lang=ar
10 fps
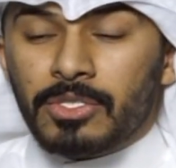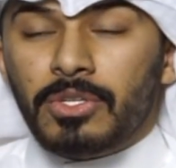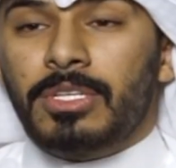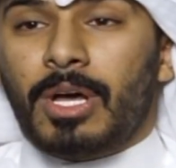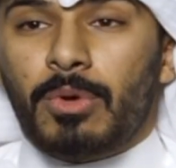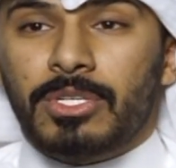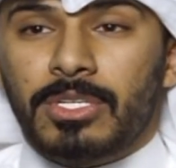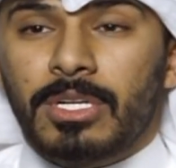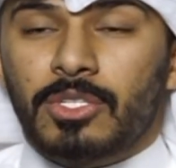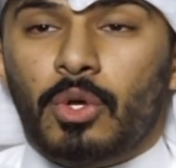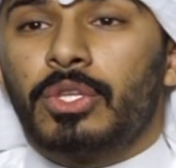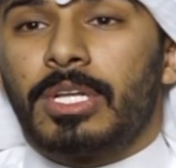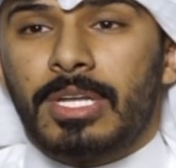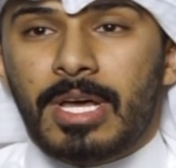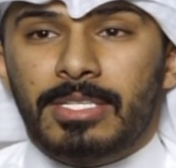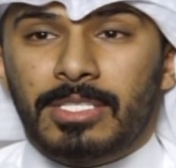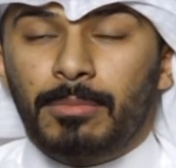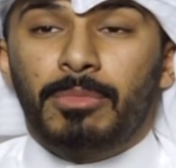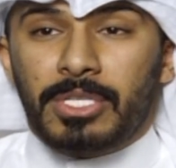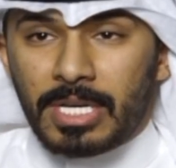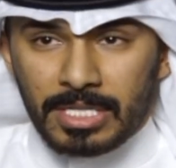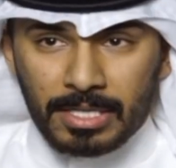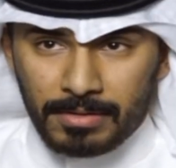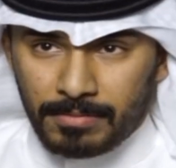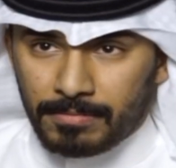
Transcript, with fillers: صرت أوصل صوت الناس المحتاجين